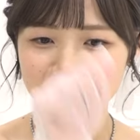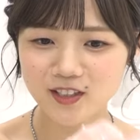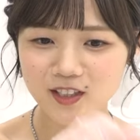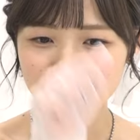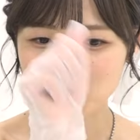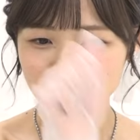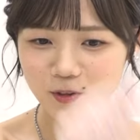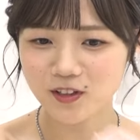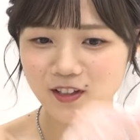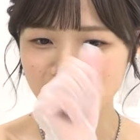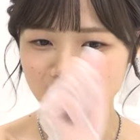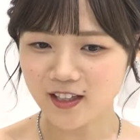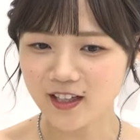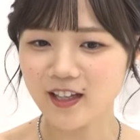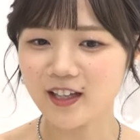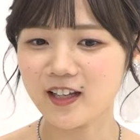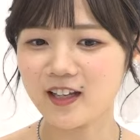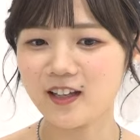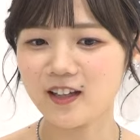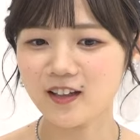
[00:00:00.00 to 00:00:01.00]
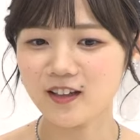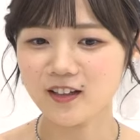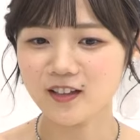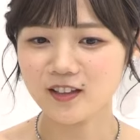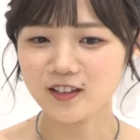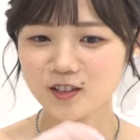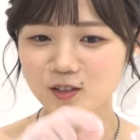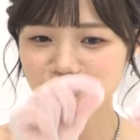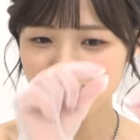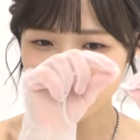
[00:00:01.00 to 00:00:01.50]
パタ折って
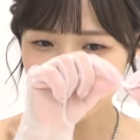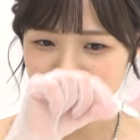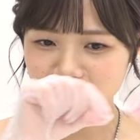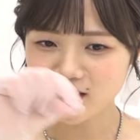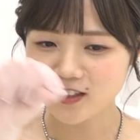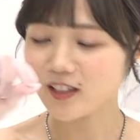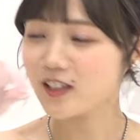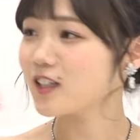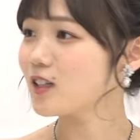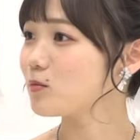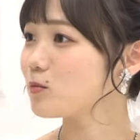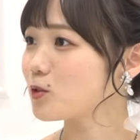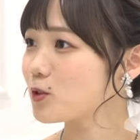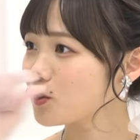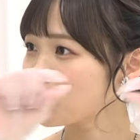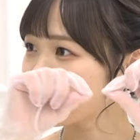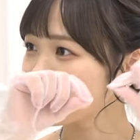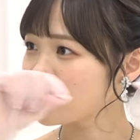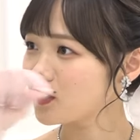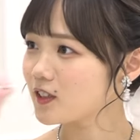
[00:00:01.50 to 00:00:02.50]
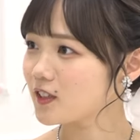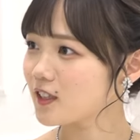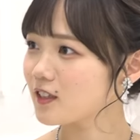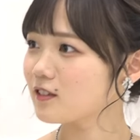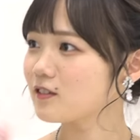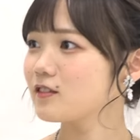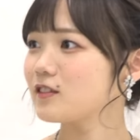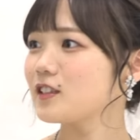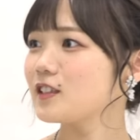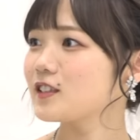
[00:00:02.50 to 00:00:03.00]
それがなんか模様にな
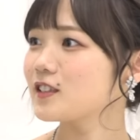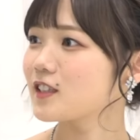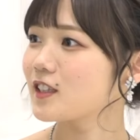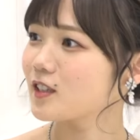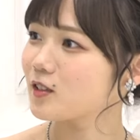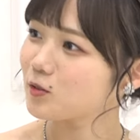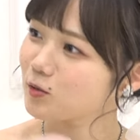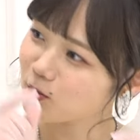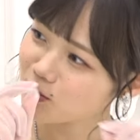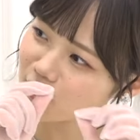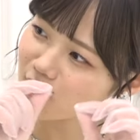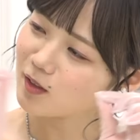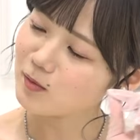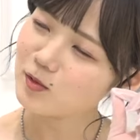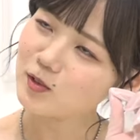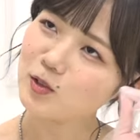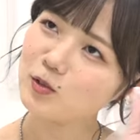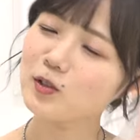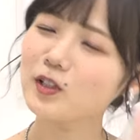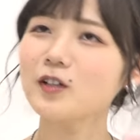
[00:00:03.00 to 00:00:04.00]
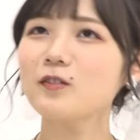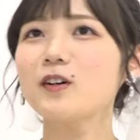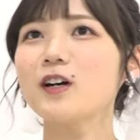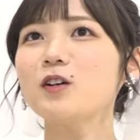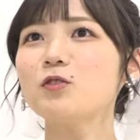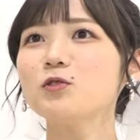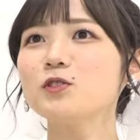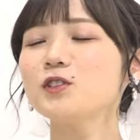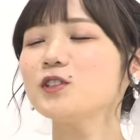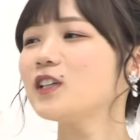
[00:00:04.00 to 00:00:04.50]
るんですけど多分それは
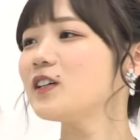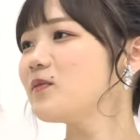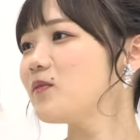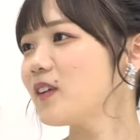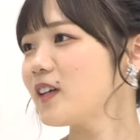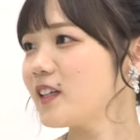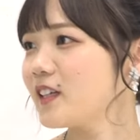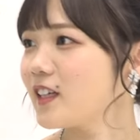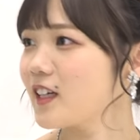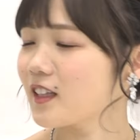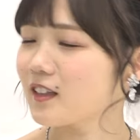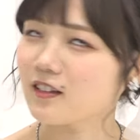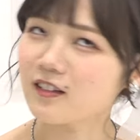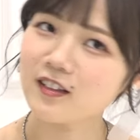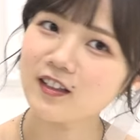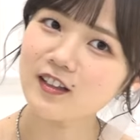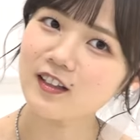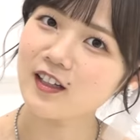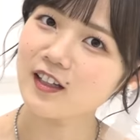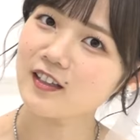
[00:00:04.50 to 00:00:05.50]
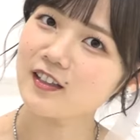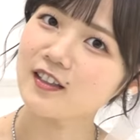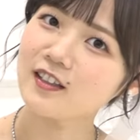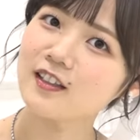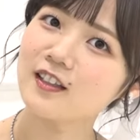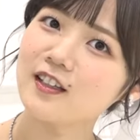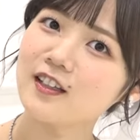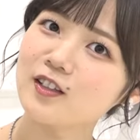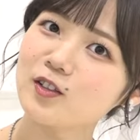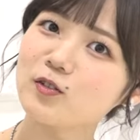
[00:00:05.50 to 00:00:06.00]
包丁あんまりやってない
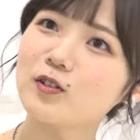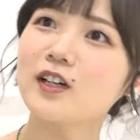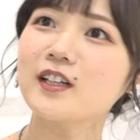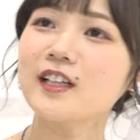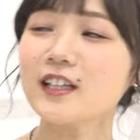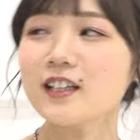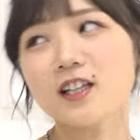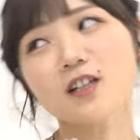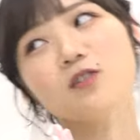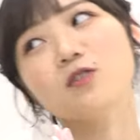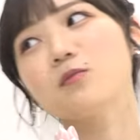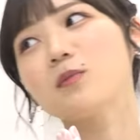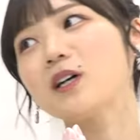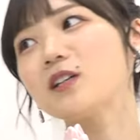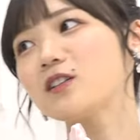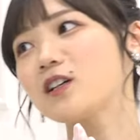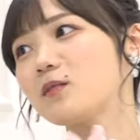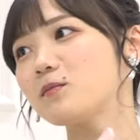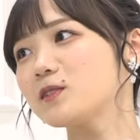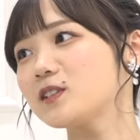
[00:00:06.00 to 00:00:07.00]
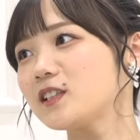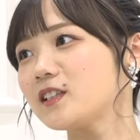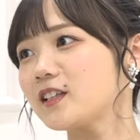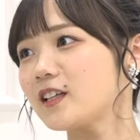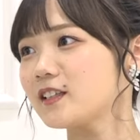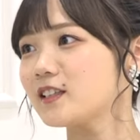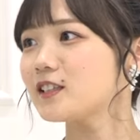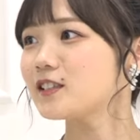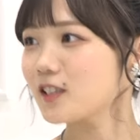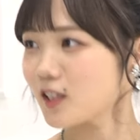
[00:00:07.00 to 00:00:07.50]
なんかやってるのもあるかもしれ
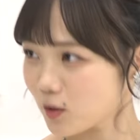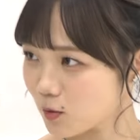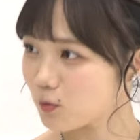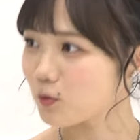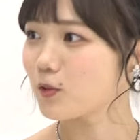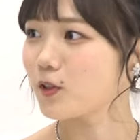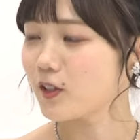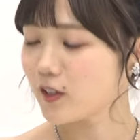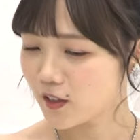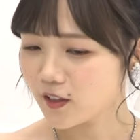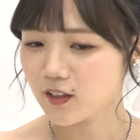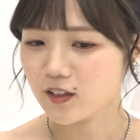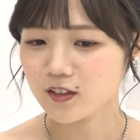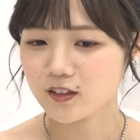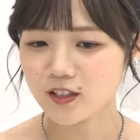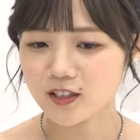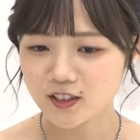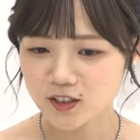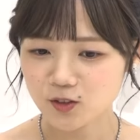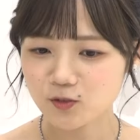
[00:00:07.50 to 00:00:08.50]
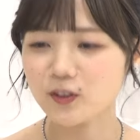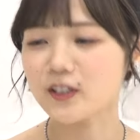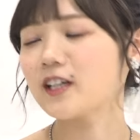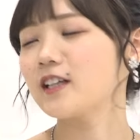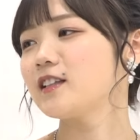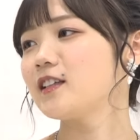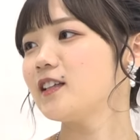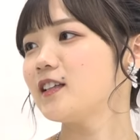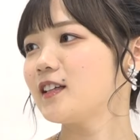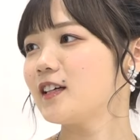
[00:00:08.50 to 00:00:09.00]
ないんですけど、うんうんうん、私のは
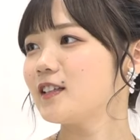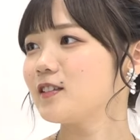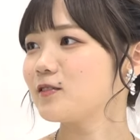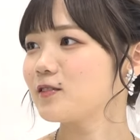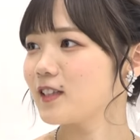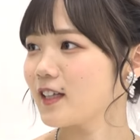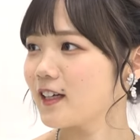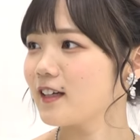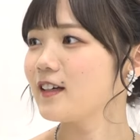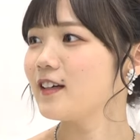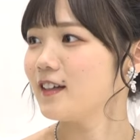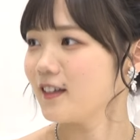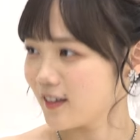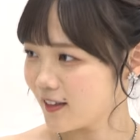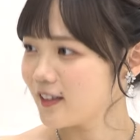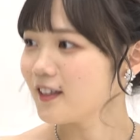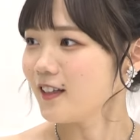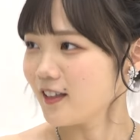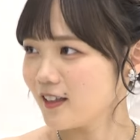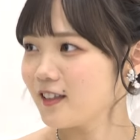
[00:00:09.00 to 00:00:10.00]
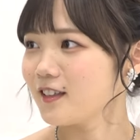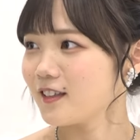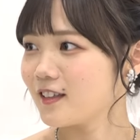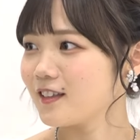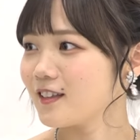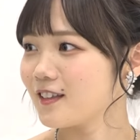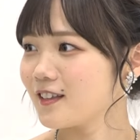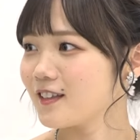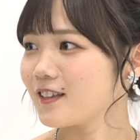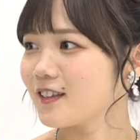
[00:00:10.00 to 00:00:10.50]
やってないので、うん、なん
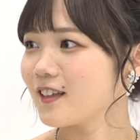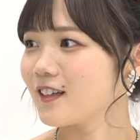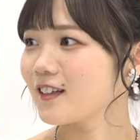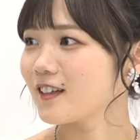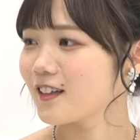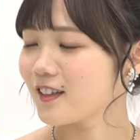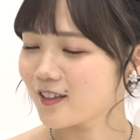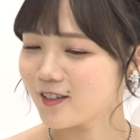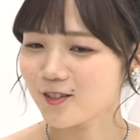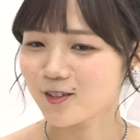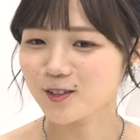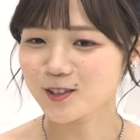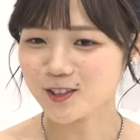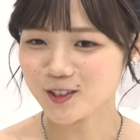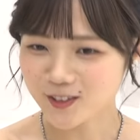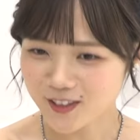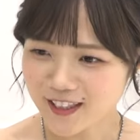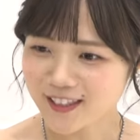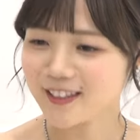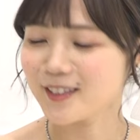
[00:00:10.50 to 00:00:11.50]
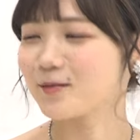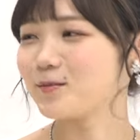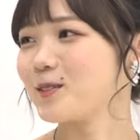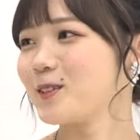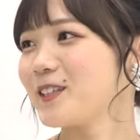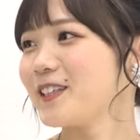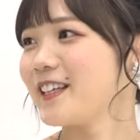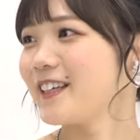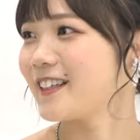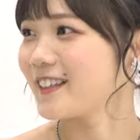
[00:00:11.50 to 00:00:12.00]
か包丁だって思っ
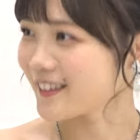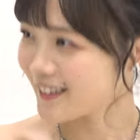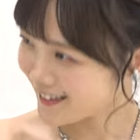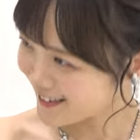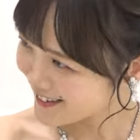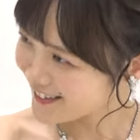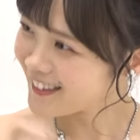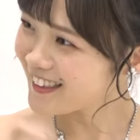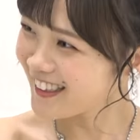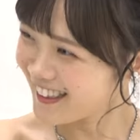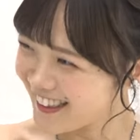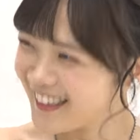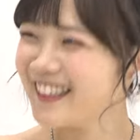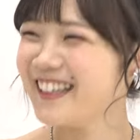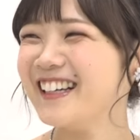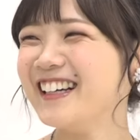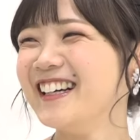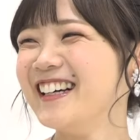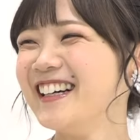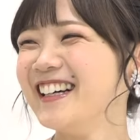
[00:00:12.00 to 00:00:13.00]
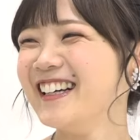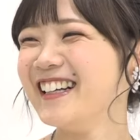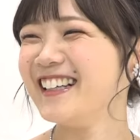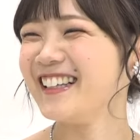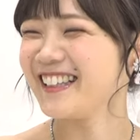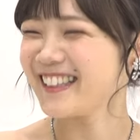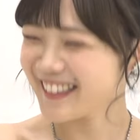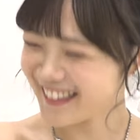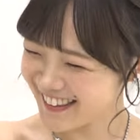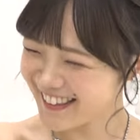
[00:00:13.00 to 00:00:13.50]
て包丁だと思って
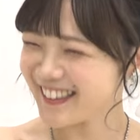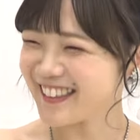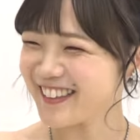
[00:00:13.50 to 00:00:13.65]
切